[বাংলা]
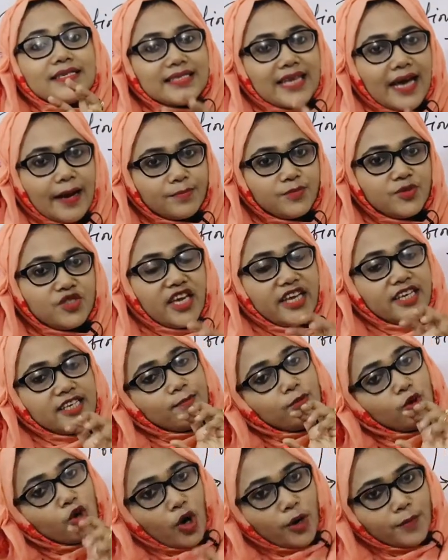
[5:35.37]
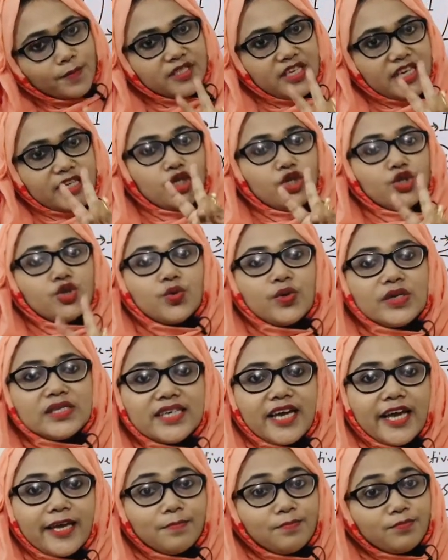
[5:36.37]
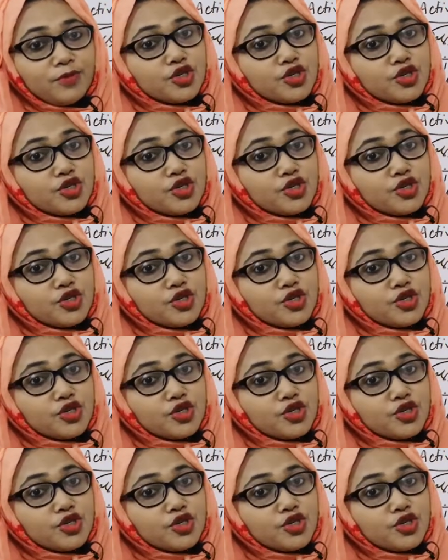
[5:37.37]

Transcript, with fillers: সাবজেক্ট এবং অবজেক্ট দুইটাই